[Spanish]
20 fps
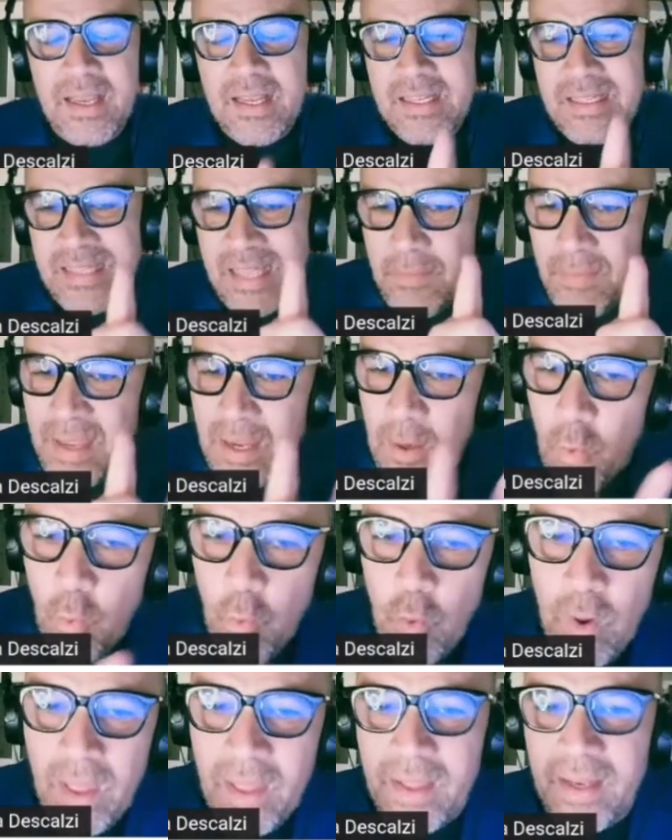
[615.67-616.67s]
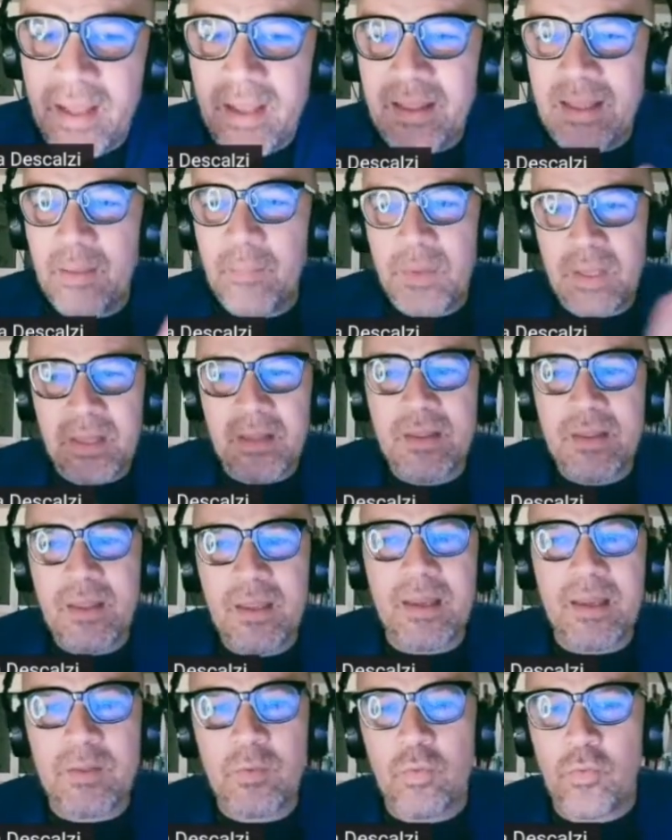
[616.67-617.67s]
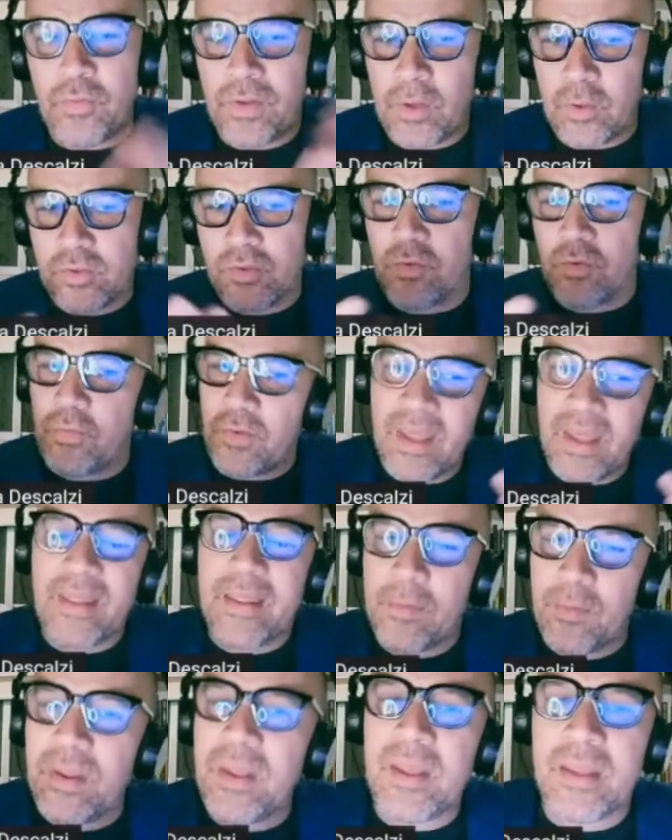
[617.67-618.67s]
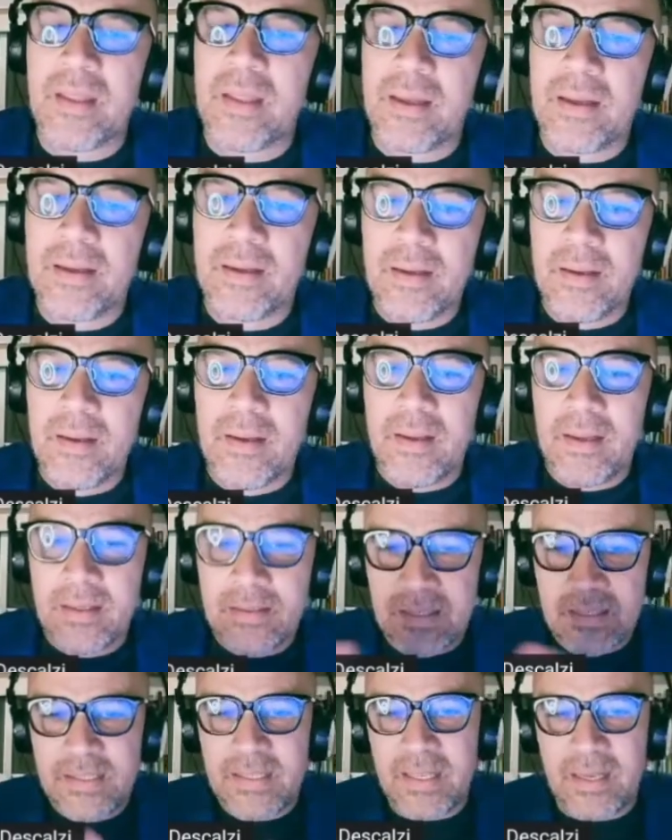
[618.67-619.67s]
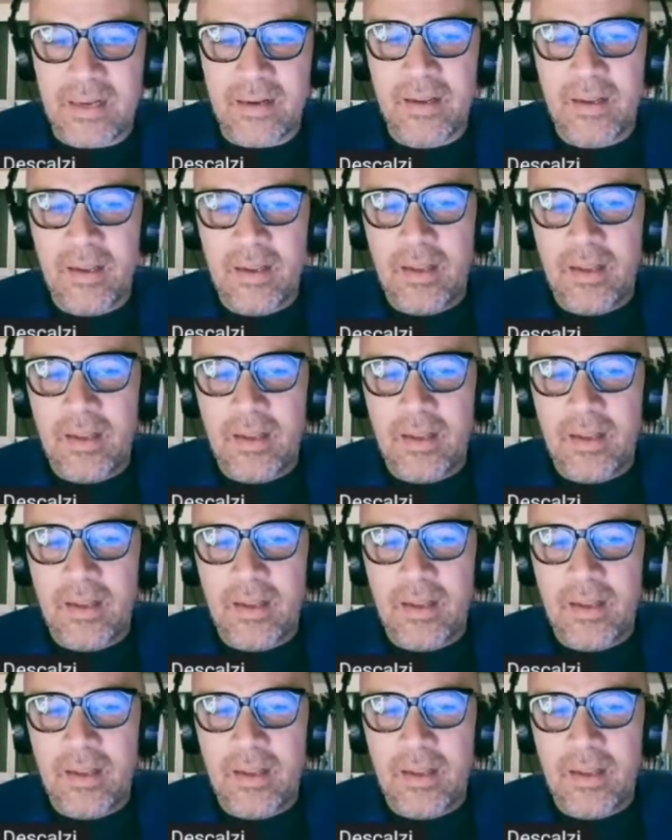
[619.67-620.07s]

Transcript: se vincula directamente a tu filosofía de vida. Es decir,